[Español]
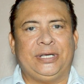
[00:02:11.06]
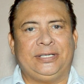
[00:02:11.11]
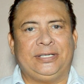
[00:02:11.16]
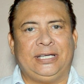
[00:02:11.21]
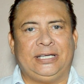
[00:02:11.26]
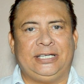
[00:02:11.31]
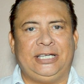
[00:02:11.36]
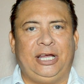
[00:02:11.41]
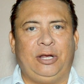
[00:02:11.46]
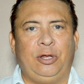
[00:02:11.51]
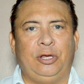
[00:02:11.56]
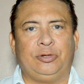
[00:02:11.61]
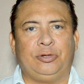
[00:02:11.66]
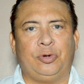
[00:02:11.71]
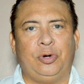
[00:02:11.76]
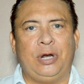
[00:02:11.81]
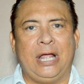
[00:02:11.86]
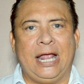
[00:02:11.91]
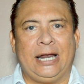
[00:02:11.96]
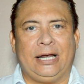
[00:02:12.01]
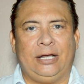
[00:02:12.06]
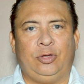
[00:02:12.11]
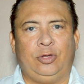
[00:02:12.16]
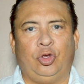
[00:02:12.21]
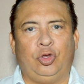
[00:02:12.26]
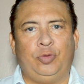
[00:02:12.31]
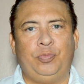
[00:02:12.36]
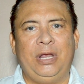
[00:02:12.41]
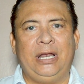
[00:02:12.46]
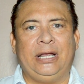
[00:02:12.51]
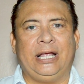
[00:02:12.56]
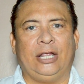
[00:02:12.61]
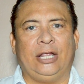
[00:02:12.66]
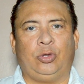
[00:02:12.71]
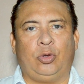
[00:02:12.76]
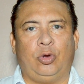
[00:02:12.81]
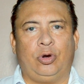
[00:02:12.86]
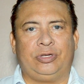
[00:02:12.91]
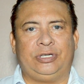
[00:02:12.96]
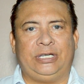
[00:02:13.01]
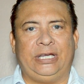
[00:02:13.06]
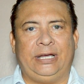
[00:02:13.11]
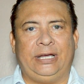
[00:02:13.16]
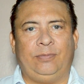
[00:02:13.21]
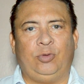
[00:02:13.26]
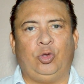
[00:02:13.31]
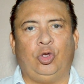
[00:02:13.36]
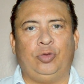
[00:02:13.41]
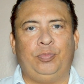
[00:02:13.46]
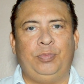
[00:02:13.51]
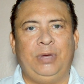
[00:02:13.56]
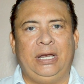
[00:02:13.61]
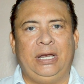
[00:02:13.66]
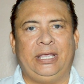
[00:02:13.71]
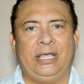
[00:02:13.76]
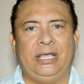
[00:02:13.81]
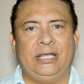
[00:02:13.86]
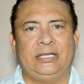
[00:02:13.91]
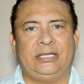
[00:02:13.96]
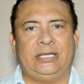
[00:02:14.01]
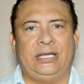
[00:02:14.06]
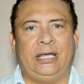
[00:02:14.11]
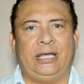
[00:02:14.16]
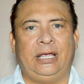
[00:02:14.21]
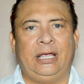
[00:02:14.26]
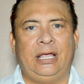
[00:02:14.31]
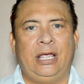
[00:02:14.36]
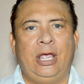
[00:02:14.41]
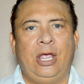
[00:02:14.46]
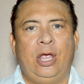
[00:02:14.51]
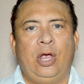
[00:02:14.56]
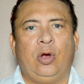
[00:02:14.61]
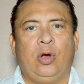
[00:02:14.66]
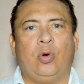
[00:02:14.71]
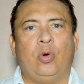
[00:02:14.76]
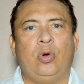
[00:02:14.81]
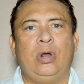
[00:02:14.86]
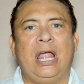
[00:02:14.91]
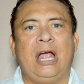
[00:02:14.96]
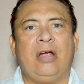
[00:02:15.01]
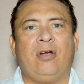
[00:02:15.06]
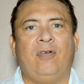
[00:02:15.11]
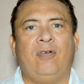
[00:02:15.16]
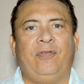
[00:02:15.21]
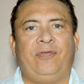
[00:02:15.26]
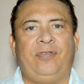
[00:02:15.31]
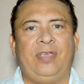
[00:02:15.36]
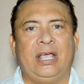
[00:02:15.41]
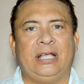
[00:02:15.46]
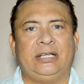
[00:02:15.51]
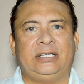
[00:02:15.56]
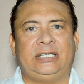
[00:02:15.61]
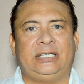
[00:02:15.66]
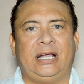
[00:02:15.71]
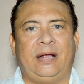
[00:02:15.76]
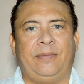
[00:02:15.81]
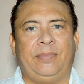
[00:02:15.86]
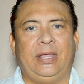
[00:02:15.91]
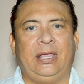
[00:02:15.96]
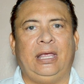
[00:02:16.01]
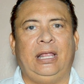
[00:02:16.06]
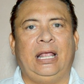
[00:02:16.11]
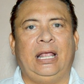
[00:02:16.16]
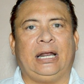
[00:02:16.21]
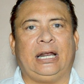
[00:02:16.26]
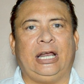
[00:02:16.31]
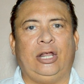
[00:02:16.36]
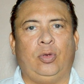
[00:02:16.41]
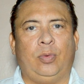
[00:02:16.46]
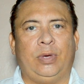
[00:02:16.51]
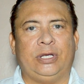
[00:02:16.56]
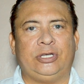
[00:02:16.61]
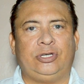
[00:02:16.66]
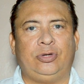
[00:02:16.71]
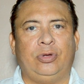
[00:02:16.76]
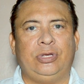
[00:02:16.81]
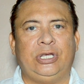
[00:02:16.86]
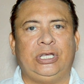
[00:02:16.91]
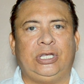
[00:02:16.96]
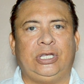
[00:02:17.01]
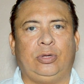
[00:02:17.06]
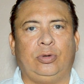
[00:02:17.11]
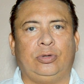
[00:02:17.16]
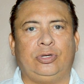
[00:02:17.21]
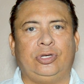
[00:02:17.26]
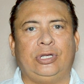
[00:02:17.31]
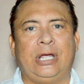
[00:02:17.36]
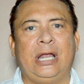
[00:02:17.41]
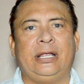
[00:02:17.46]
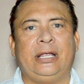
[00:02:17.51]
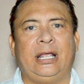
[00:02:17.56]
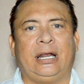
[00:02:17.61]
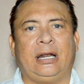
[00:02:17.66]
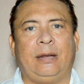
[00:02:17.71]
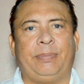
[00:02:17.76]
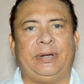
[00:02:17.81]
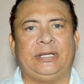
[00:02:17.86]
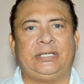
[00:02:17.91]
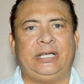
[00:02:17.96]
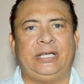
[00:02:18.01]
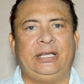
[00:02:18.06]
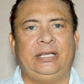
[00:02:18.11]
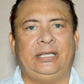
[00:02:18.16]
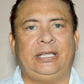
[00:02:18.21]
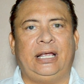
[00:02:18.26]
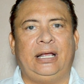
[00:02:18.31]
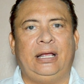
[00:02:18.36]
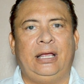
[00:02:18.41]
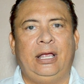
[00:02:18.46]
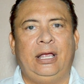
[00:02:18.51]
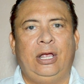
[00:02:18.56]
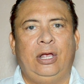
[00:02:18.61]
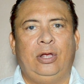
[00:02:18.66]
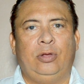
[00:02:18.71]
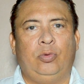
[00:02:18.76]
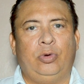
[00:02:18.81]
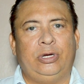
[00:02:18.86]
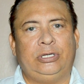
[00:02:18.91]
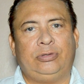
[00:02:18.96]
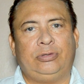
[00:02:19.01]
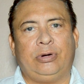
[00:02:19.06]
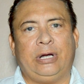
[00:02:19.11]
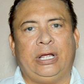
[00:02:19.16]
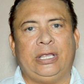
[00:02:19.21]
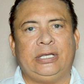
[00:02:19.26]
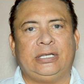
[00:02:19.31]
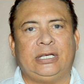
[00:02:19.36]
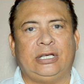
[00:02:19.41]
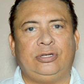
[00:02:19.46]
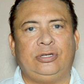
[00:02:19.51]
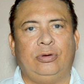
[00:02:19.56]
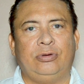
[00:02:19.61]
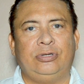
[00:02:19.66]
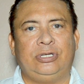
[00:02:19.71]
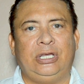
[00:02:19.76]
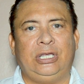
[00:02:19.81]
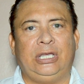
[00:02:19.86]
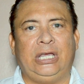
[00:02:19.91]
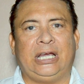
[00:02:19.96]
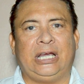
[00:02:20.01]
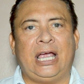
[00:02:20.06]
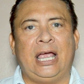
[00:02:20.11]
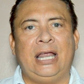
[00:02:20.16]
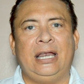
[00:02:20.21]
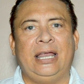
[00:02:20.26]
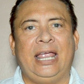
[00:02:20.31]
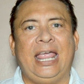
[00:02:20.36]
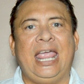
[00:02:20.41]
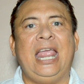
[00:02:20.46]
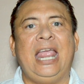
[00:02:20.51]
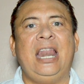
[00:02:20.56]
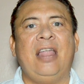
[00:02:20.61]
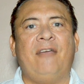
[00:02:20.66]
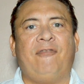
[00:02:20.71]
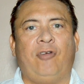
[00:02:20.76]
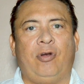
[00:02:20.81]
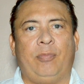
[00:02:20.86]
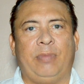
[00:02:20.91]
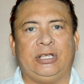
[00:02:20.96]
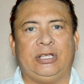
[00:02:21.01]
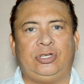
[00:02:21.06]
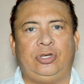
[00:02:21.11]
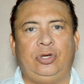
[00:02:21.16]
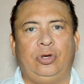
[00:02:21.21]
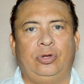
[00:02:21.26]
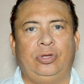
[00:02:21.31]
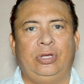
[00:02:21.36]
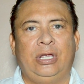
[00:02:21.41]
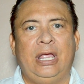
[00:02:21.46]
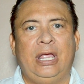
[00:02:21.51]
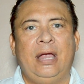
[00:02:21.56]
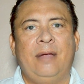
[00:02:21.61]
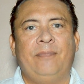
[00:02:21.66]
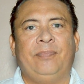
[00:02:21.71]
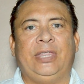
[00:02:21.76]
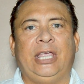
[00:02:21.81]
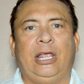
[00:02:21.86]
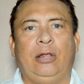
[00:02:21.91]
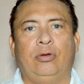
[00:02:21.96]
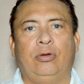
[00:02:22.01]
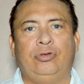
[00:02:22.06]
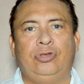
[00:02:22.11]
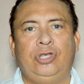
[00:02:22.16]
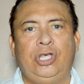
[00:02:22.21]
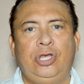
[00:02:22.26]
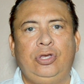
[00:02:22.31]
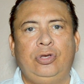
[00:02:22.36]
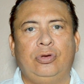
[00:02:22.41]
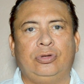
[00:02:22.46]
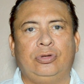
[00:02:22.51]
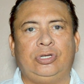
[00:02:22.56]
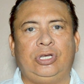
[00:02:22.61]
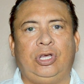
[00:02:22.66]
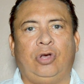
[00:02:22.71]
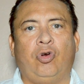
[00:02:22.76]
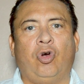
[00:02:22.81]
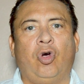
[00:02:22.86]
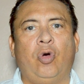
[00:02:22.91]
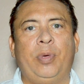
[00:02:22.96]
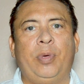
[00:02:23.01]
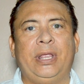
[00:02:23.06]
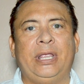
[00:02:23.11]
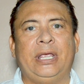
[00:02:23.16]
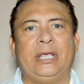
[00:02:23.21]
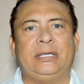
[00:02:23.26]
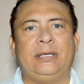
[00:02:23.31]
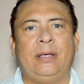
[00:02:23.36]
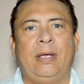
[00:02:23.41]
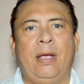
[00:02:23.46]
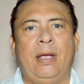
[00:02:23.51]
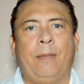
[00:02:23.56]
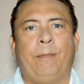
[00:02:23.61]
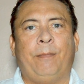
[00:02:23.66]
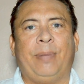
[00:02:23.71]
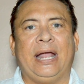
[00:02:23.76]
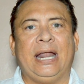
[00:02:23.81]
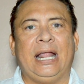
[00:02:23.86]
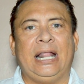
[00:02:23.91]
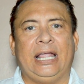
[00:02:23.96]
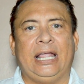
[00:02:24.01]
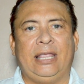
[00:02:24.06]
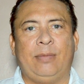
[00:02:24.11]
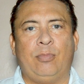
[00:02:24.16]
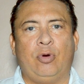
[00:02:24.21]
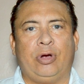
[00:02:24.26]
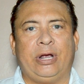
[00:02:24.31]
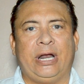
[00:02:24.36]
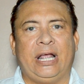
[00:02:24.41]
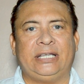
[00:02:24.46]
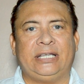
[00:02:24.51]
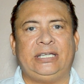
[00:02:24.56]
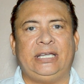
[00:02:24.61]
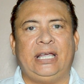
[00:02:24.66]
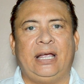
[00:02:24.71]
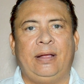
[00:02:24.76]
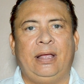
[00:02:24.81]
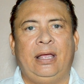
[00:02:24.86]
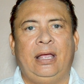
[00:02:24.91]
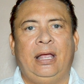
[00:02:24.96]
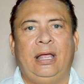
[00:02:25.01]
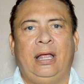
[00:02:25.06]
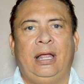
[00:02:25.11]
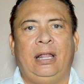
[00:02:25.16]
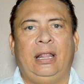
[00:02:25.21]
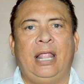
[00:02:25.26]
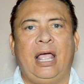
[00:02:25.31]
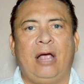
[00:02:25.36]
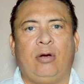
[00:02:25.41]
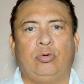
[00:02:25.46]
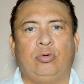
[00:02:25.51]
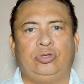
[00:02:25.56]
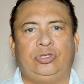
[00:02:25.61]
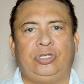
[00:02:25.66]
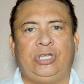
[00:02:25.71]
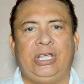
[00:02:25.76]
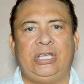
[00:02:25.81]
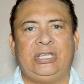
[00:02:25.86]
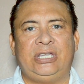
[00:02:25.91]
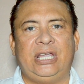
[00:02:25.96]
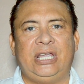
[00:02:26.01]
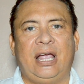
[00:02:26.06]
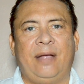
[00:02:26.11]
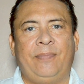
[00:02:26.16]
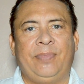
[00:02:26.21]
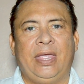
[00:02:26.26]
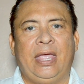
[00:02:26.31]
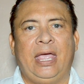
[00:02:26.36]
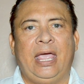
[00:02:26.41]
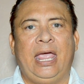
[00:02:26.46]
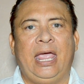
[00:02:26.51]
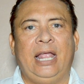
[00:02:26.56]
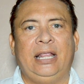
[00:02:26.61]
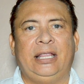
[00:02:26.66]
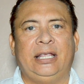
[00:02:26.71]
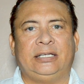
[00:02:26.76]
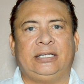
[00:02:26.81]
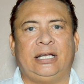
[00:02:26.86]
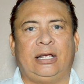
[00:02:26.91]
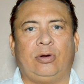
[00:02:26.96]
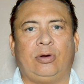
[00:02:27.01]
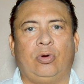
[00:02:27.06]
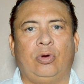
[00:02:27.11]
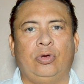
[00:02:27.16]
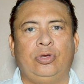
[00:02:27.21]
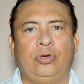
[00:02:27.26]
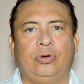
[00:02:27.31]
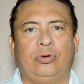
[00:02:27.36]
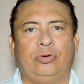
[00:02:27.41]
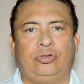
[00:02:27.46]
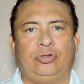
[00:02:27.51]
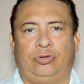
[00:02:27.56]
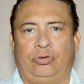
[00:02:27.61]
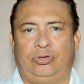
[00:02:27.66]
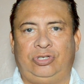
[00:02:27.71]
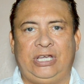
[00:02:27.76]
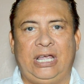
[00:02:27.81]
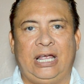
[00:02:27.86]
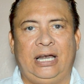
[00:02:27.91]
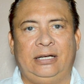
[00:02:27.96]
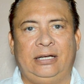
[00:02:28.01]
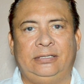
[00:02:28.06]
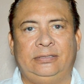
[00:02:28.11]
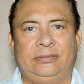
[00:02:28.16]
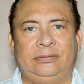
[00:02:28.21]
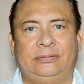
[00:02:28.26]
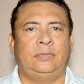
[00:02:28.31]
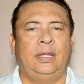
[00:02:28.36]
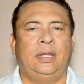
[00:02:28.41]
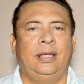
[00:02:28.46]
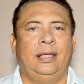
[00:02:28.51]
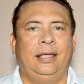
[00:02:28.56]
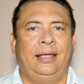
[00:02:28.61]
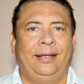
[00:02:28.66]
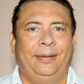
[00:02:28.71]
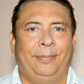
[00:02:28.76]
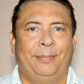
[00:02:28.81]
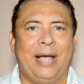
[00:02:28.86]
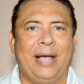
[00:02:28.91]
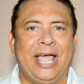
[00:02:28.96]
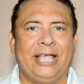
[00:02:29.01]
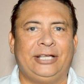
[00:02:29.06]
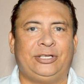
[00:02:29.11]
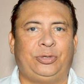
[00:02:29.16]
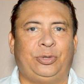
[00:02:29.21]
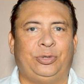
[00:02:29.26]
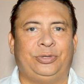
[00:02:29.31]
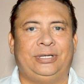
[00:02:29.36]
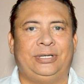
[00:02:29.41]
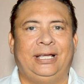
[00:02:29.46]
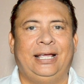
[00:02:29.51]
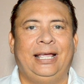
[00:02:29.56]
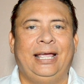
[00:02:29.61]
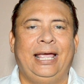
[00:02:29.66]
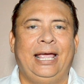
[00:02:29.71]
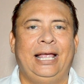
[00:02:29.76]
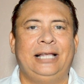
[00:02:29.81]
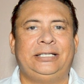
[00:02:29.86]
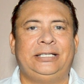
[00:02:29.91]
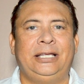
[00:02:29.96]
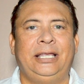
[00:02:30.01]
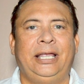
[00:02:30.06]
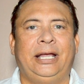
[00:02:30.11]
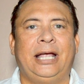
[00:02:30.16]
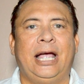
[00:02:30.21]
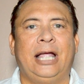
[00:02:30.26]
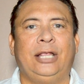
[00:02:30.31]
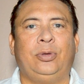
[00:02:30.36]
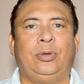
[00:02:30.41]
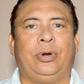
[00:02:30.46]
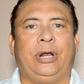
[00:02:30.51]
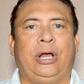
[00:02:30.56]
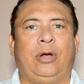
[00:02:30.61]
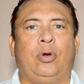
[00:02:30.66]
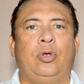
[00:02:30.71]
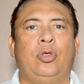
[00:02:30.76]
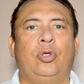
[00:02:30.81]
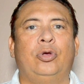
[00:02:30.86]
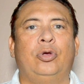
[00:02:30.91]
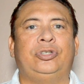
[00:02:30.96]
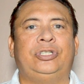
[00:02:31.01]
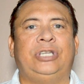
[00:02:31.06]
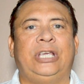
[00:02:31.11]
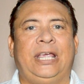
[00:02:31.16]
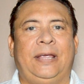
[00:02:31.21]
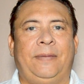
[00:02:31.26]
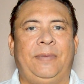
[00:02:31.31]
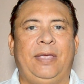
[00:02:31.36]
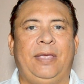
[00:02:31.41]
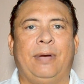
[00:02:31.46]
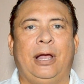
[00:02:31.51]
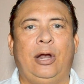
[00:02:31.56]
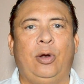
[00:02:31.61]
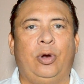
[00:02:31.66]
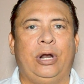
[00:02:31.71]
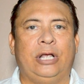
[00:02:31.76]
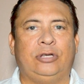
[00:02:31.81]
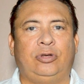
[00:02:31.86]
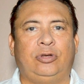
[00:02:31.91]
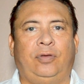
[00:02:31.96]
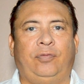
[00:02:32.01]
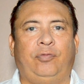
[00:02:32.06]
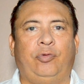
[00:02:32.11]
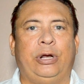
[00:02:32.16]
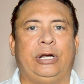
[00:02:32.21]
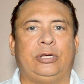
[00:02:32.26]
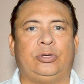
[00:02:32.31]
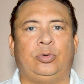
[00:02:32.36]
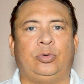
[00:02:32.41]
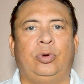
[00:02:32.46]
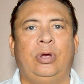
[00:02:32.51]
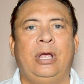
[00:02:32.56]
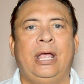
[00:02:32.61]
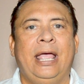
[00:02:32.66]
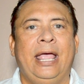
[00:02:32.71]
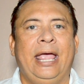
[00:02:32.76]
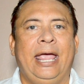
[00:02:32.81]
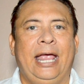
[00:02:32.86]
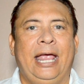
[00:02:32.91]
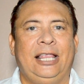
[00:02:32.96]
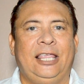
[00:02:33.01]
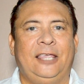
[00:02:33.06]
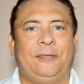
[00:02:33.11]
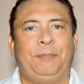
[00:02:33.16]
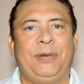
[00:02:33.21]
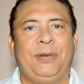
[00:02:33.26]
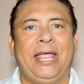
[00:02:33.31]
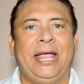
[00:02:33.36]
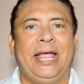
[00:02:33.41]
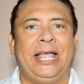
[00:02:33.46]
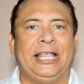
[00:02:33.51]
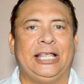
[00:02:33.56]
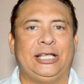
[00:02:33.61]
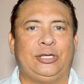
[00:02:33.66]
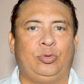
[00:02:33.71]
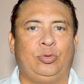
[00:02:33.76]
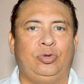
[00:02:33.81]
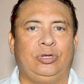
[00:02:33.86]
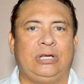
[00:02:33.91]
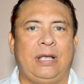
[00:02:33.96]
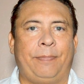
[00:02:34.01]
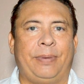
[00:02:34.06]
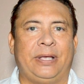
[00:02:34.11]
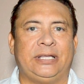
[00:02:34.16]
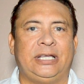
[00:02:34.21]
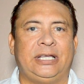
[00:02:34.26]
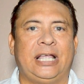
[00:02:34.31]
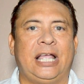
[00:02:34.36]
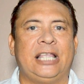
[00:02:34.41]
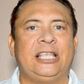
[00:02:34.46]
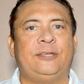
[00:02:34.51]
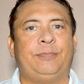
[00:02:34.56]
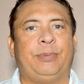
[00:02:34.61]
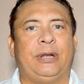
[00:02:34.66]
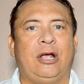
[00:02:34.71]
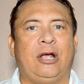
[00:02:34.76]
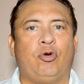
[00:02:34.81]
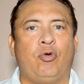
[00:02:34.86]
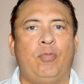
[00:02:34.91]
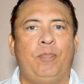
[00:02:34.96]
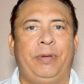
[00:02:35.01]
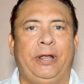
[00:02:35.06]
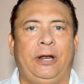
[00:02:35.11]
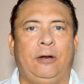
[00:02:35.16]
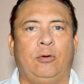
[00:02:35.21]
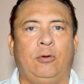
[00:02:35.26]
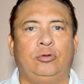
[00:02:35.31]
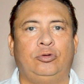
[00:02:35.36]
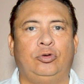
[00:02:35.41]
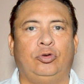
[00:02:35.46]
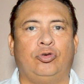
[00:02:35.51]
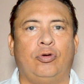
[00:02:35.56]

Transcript: a este ciclo escolar 2014-2015. Con la confianza y la renovación institucional que representa nuestra organización sindical en la formación de los niños y jóvenes para la democracia, la justicia, el desarrollo social. Maestros, el sindicato reconoce y valora su esfuerzo, el despliegue de sus capacidades para cumplir con sus